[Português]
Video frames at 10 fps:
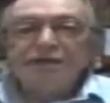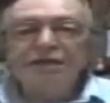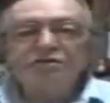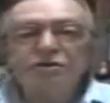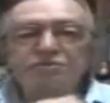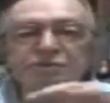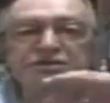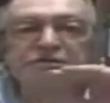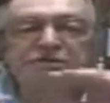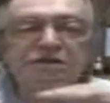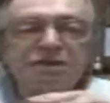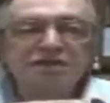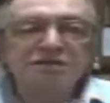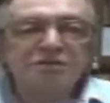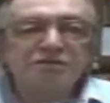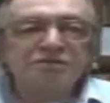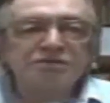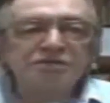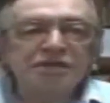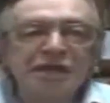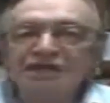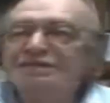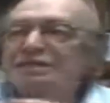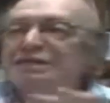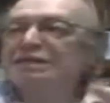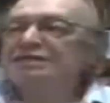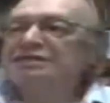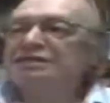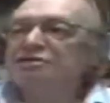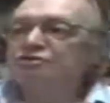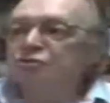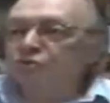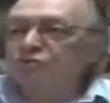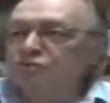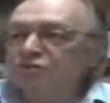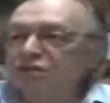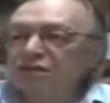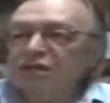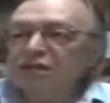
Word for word: que nós prestamos atenção dizer, a essa rede de discursos